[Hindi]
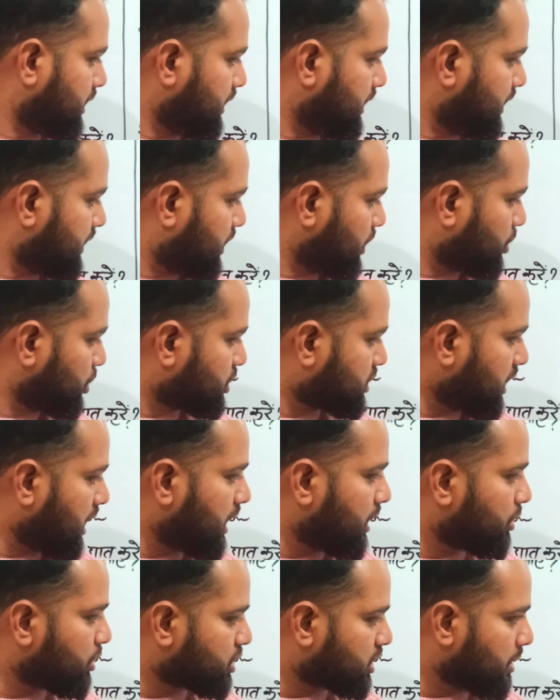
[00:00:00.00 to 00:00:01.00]
ये देखो
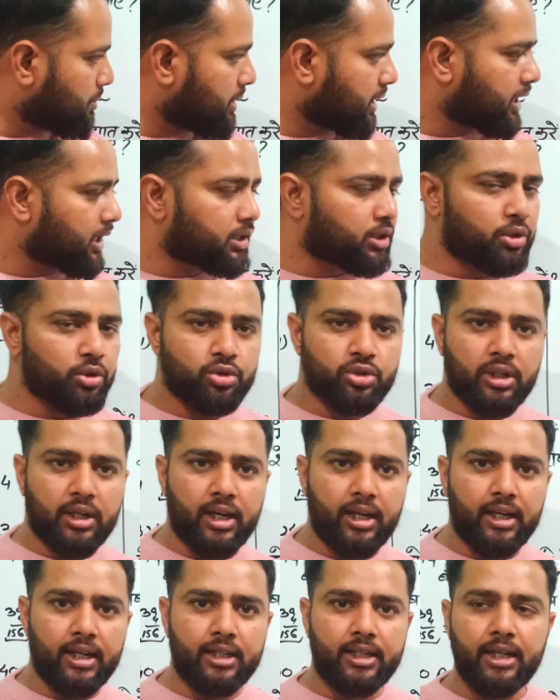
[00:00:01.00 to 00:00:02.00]
चाल और समय का क्वेश्चन
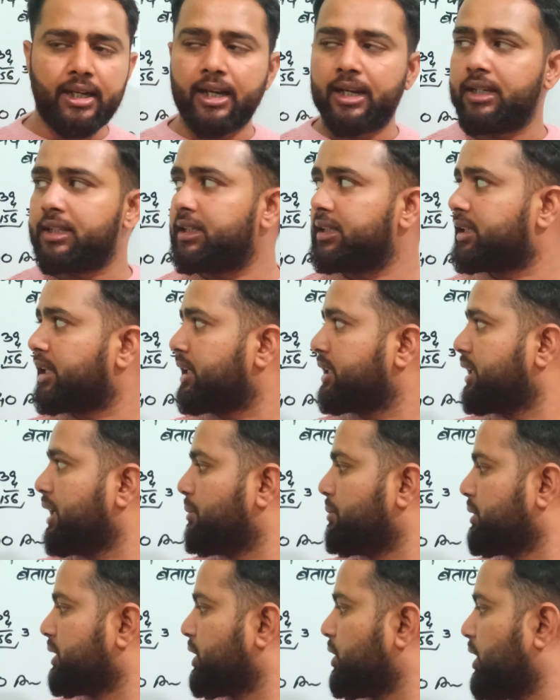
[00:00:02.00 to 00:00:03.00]
आ गया ठीक है इसी तरह से
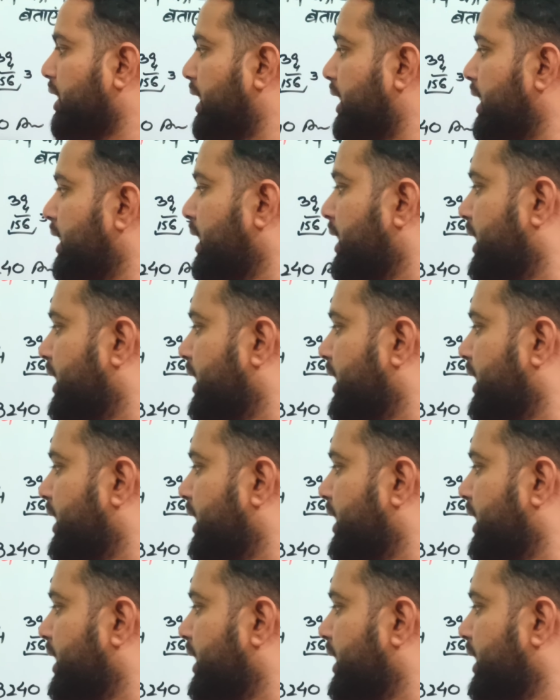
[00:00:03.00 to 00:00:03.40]
हम जो है